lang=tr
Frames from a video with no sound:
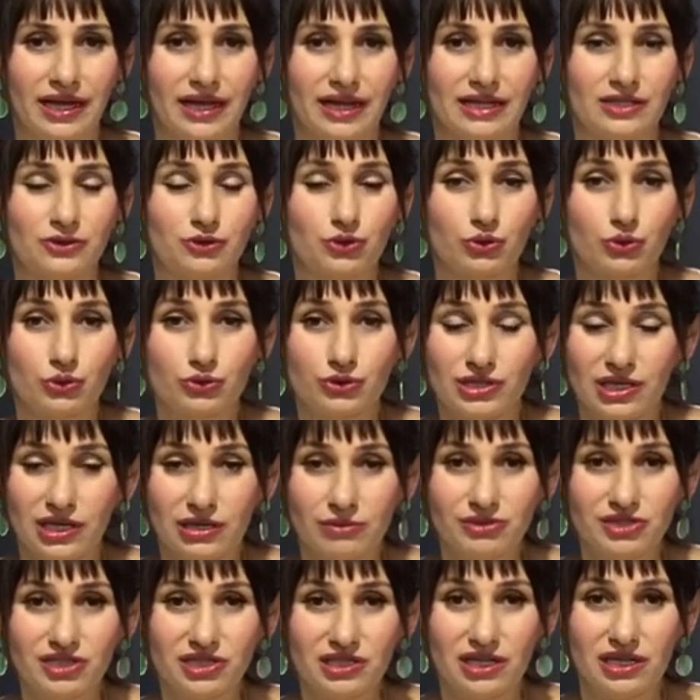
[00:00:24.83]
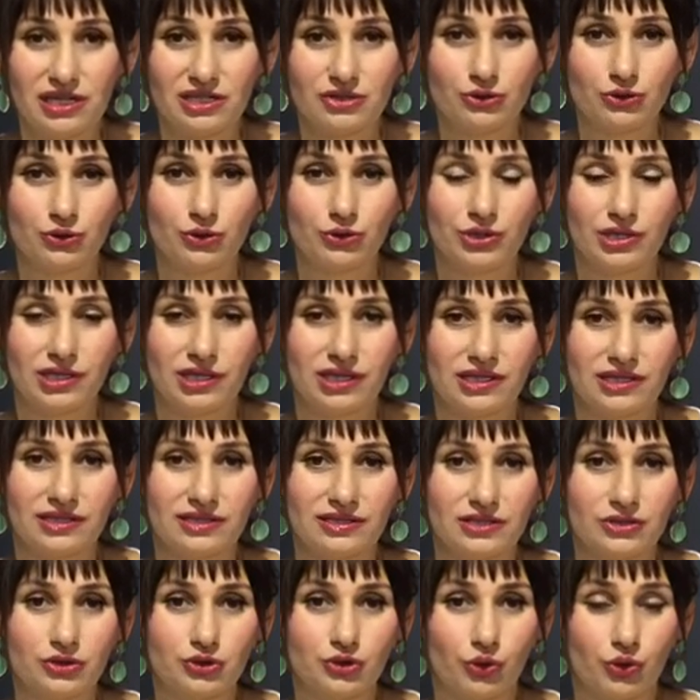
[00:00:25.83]
Çok güzel bir jenerasyon
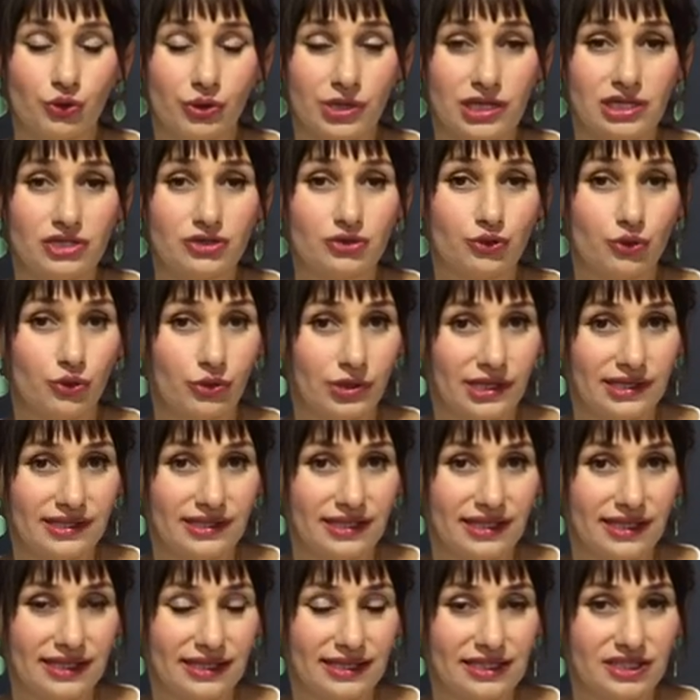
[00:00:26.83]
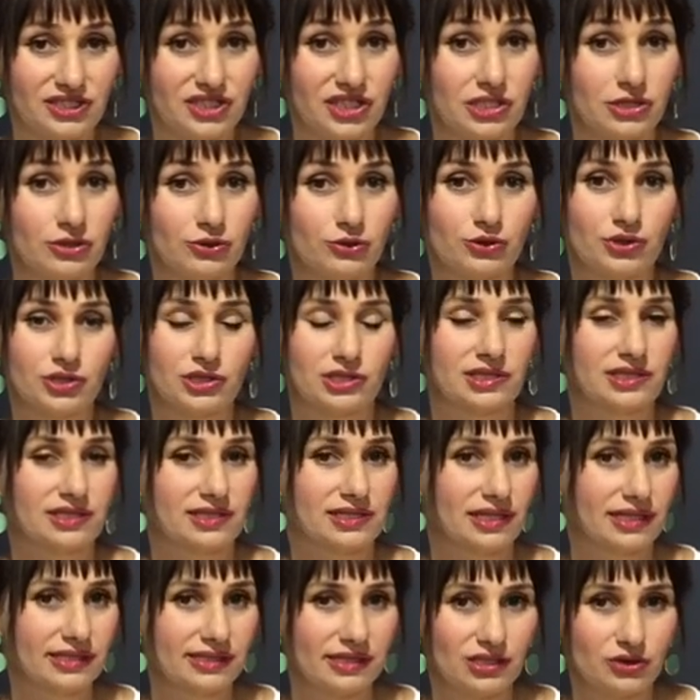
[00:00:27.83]
yakaladık. Çok genç, çok yetenekli. Şenol Hoca'ya da
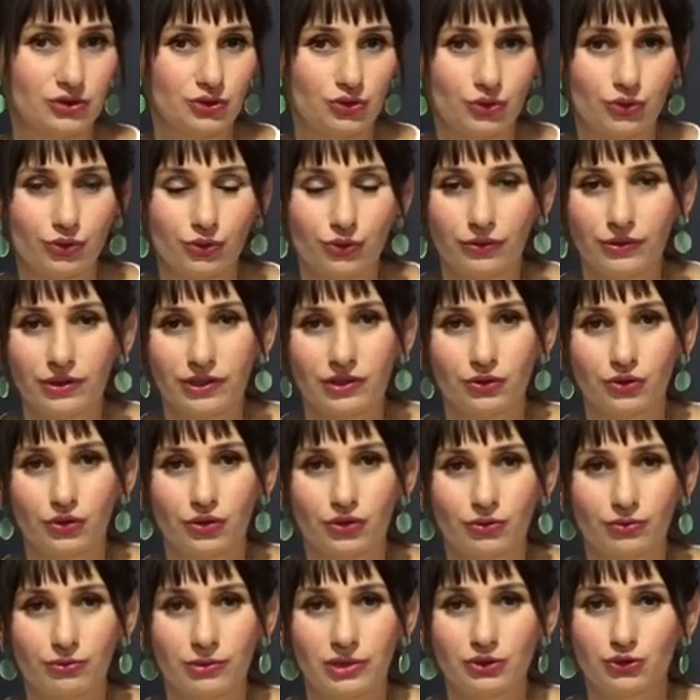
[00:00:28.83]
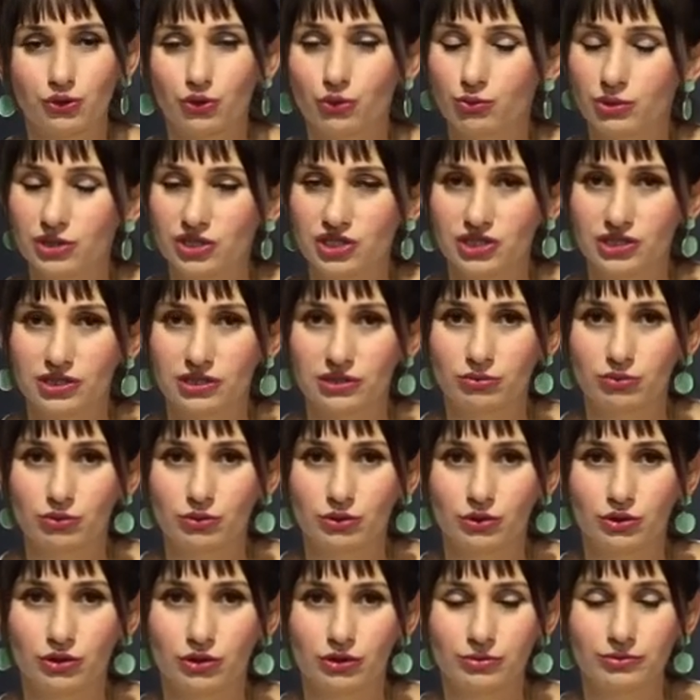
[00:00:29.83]
zaten çok güveniyorum. Ben çok başarılı
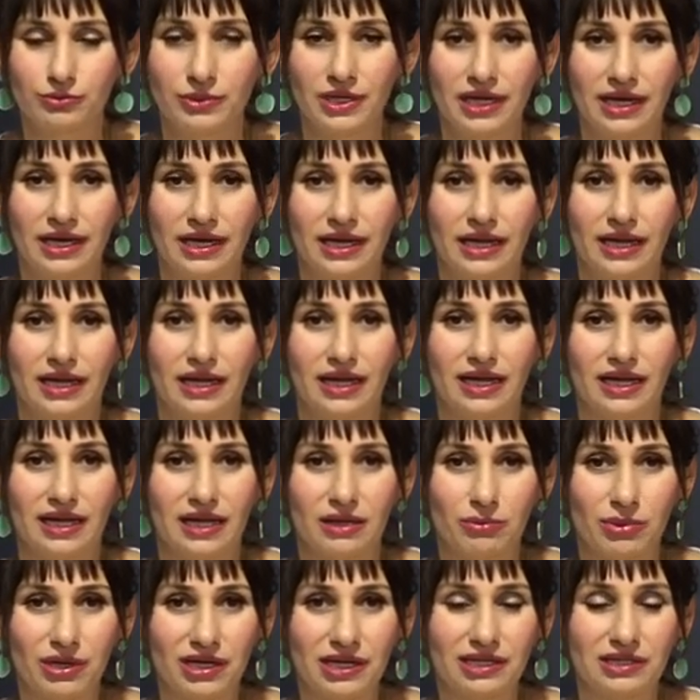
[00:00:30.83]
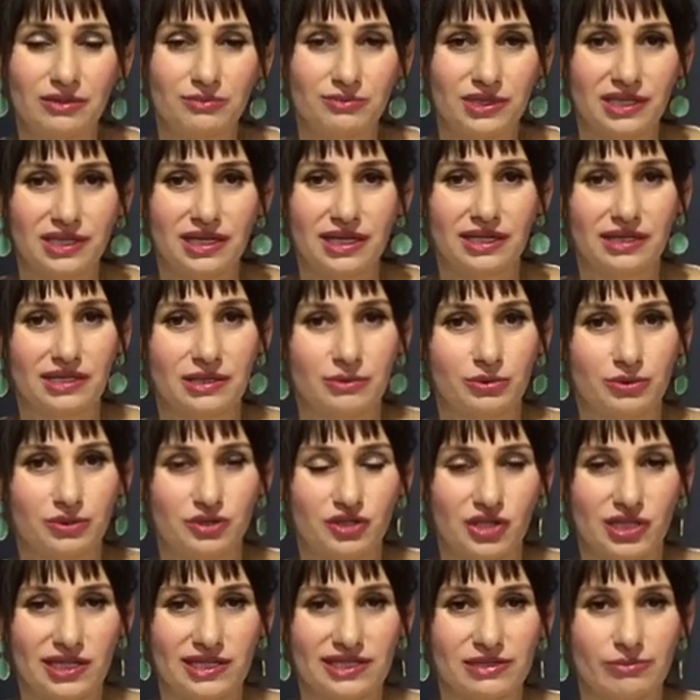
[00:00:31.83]
buluyorum. E, bakalım neler
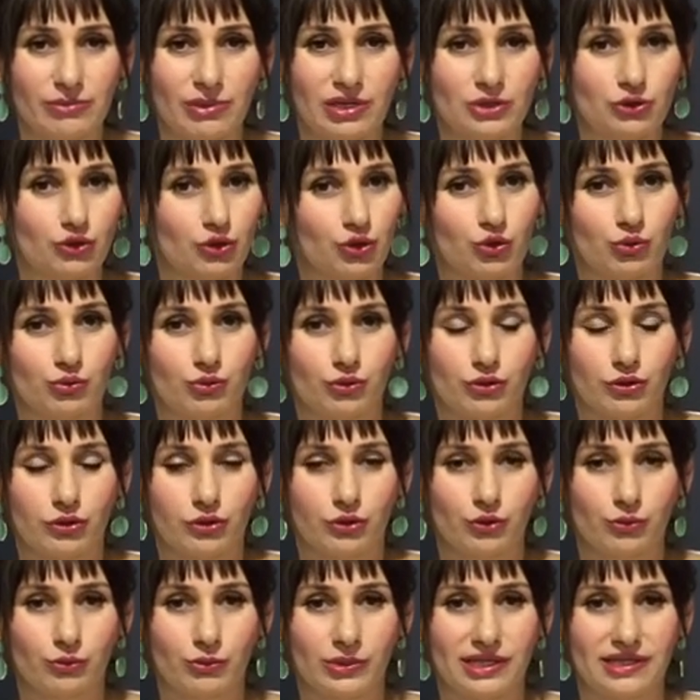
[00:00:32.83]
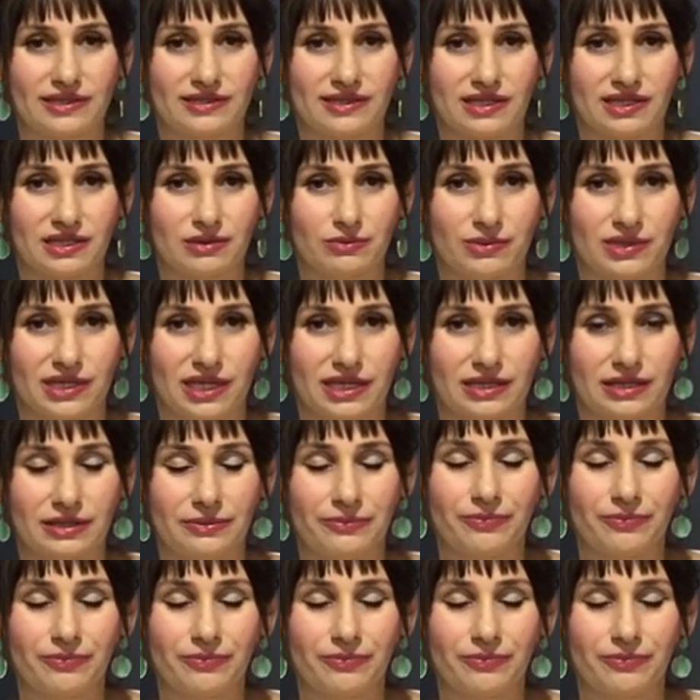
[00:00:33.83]
yapacağız. Ben çok umutluyum milli takımdan.